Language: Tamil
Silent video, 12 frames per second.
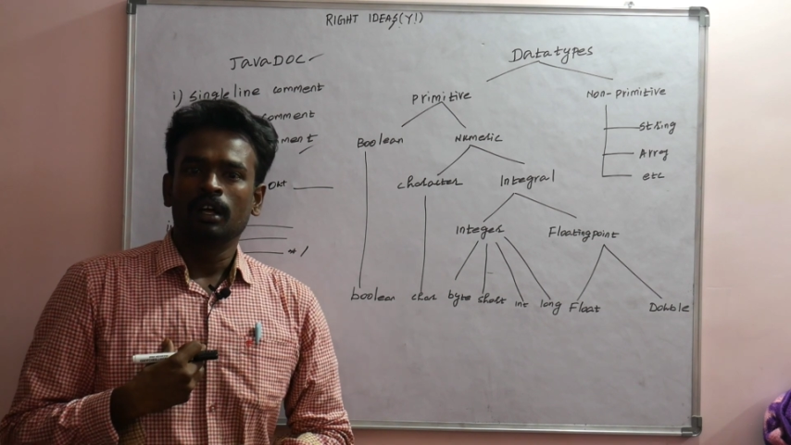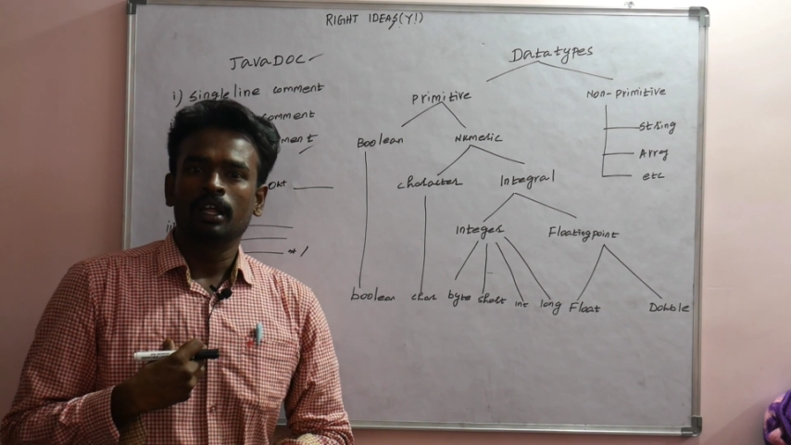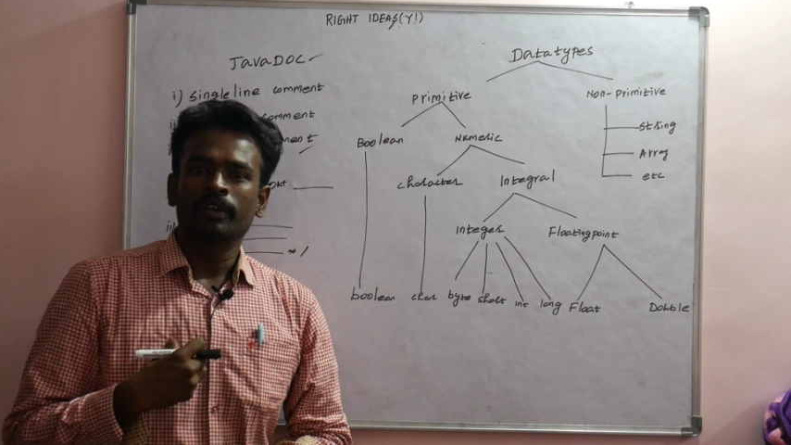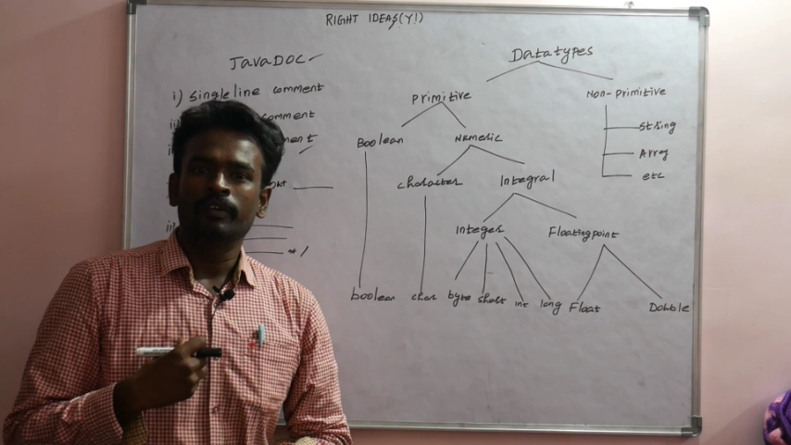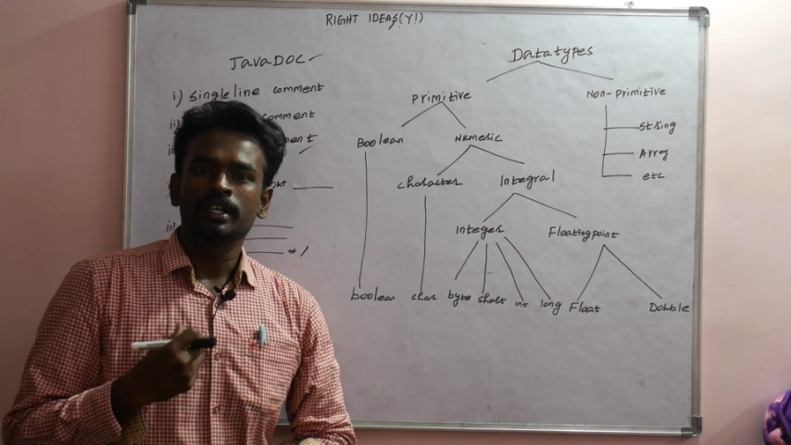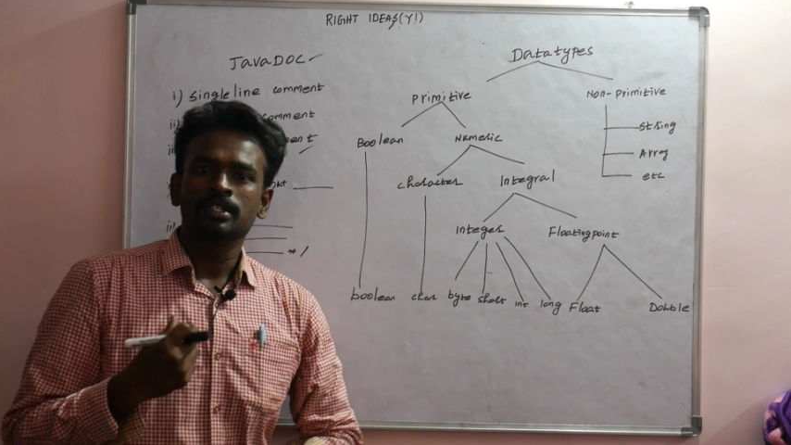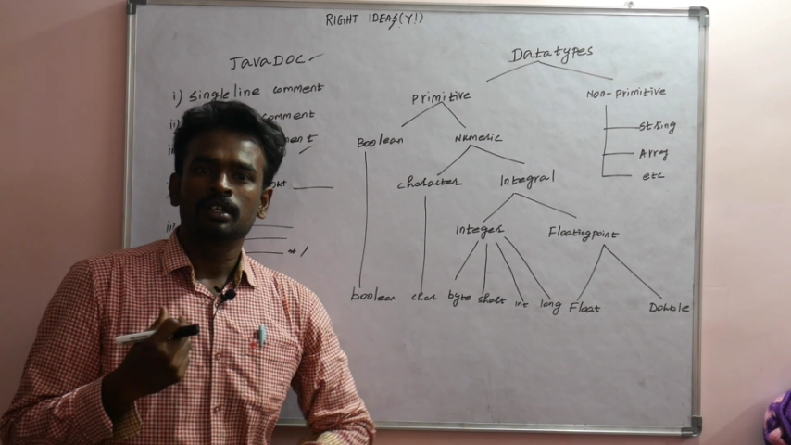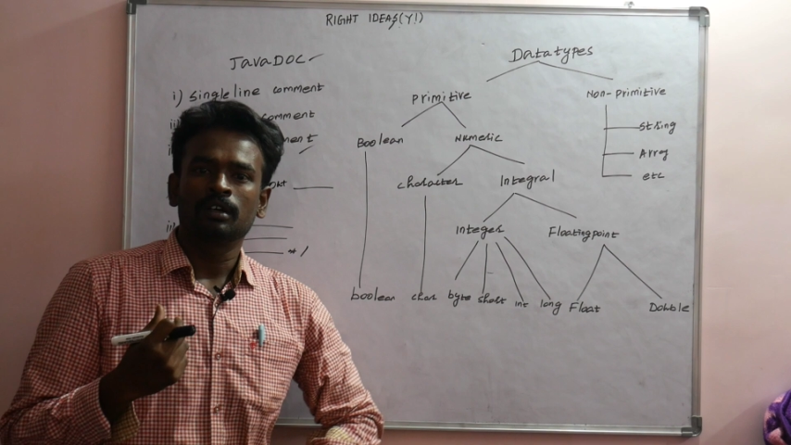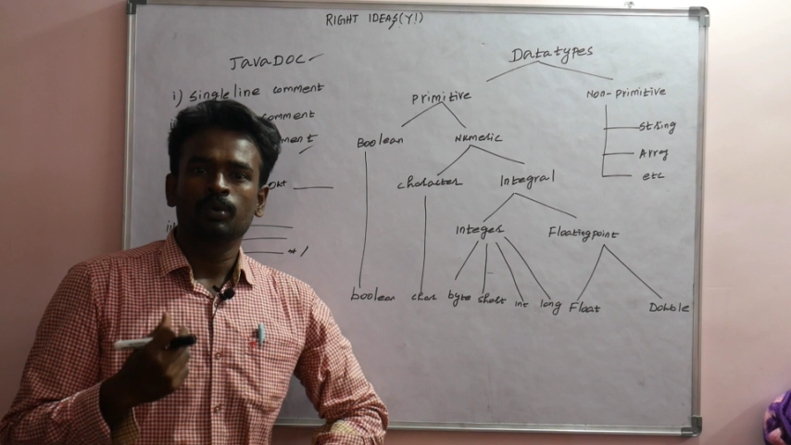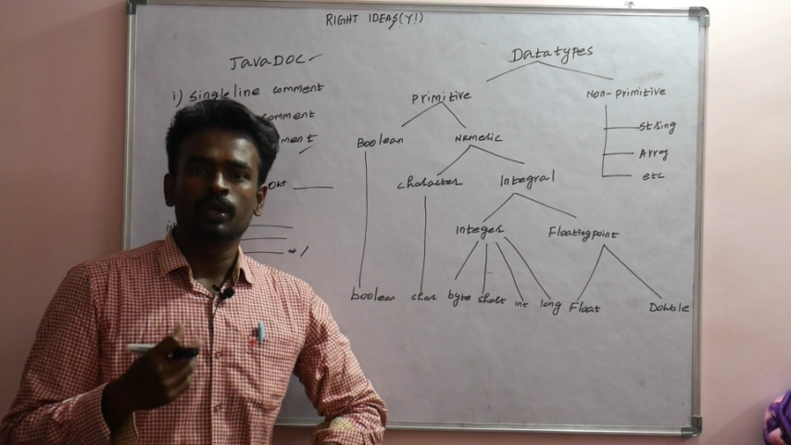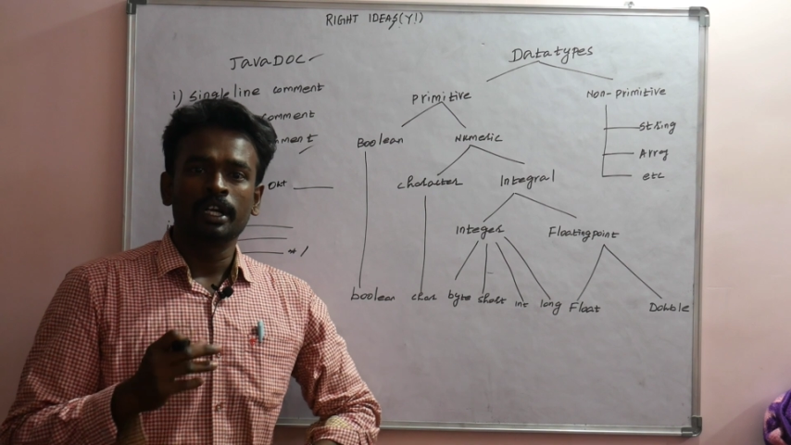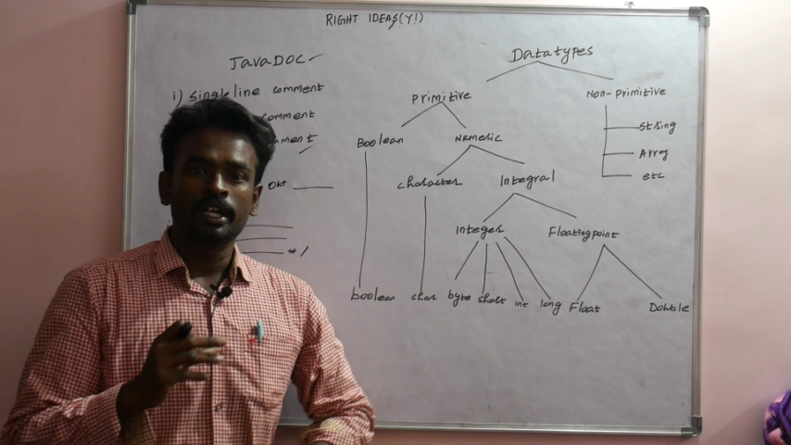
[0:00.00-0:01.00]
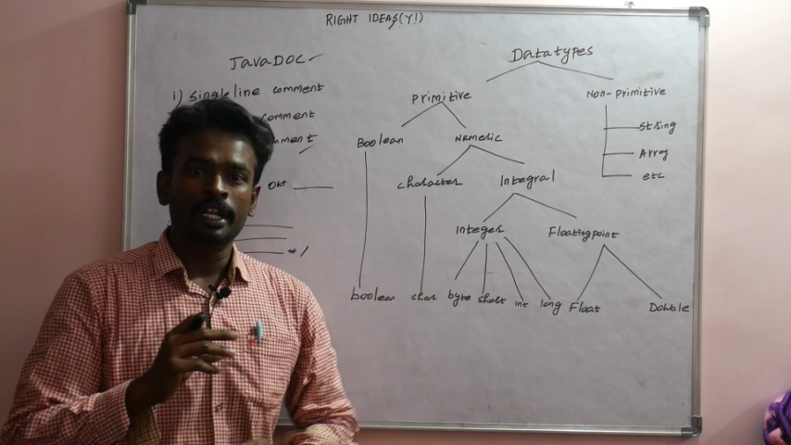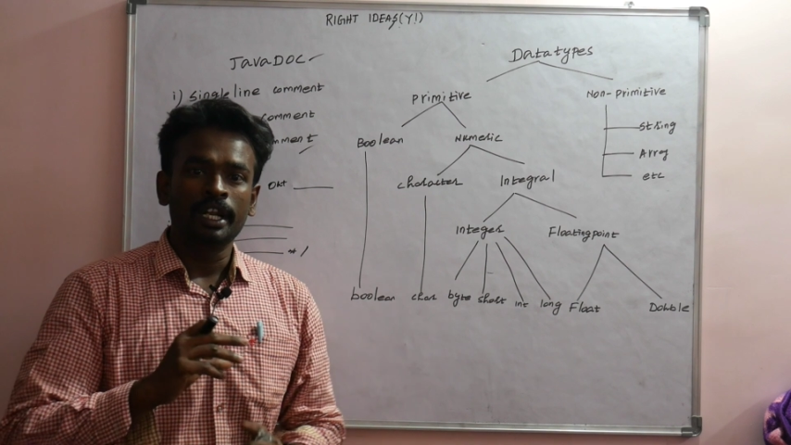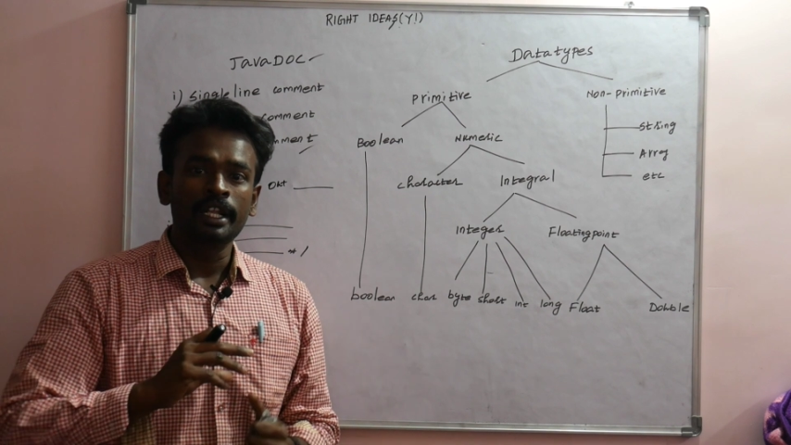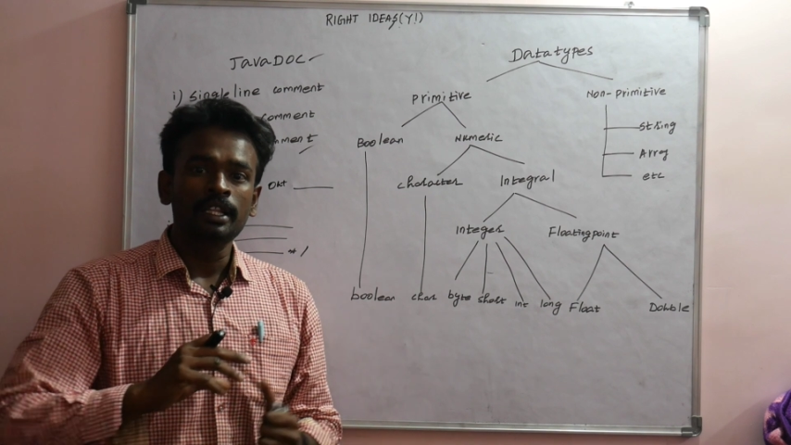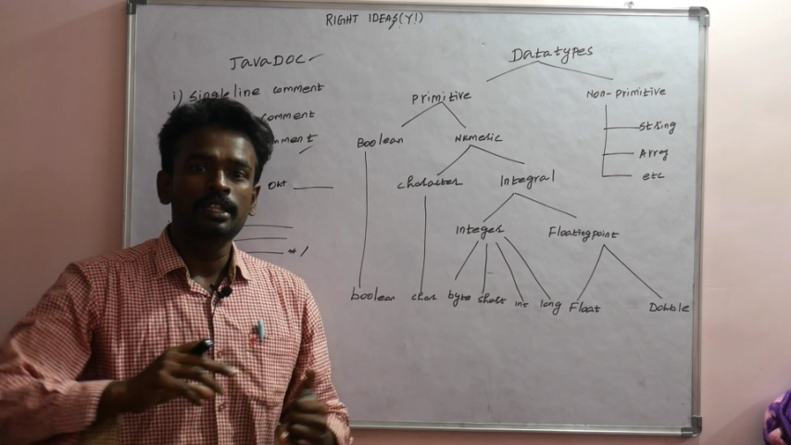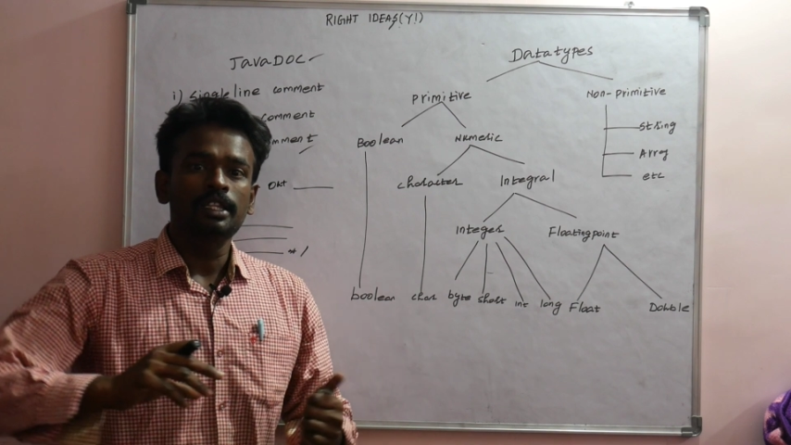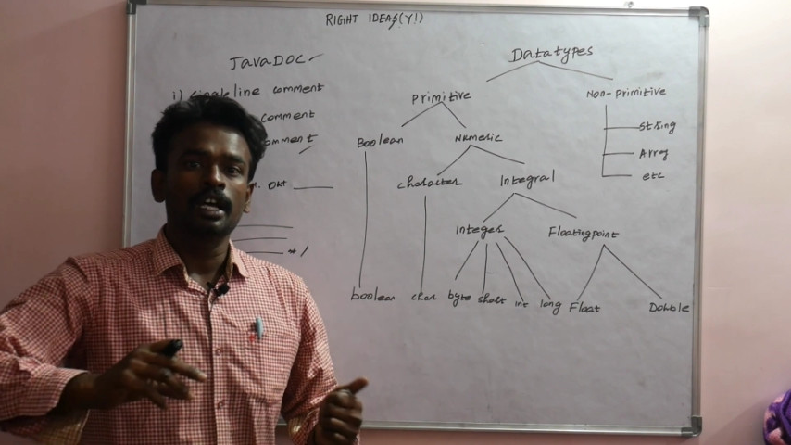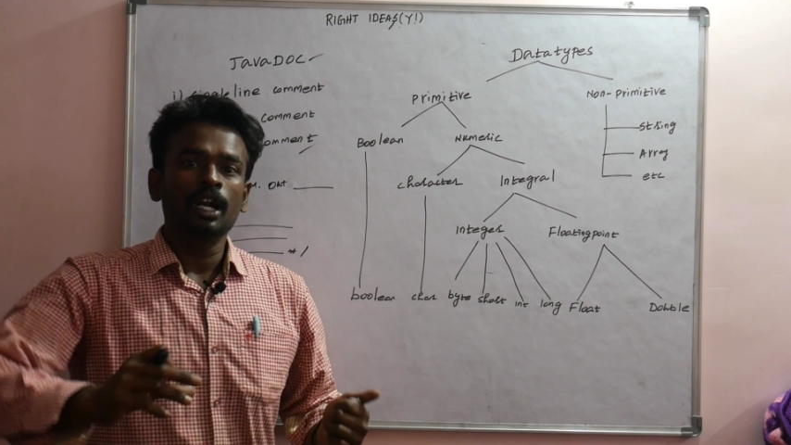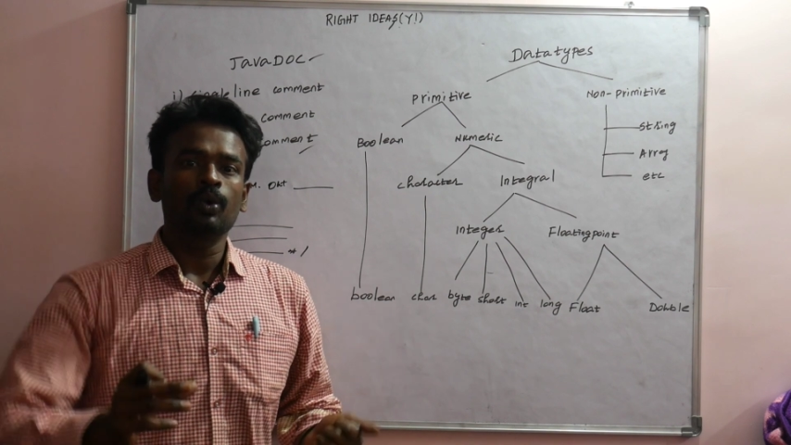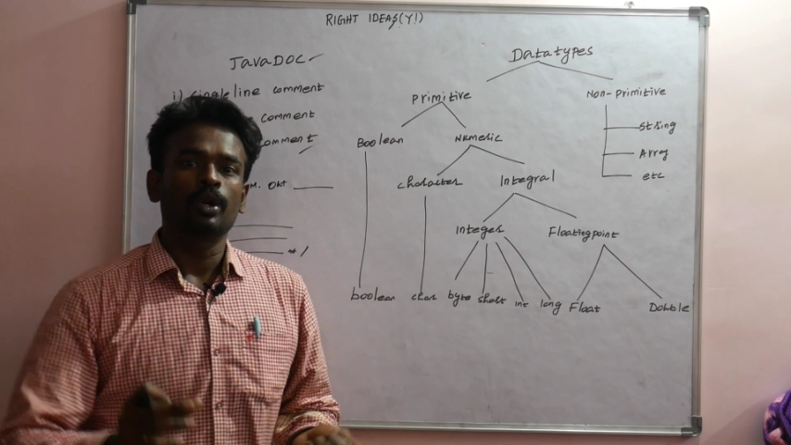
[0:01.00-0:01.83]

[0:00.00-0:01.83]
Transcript: அதர்வைஸ் ஒரு லென்த்தியான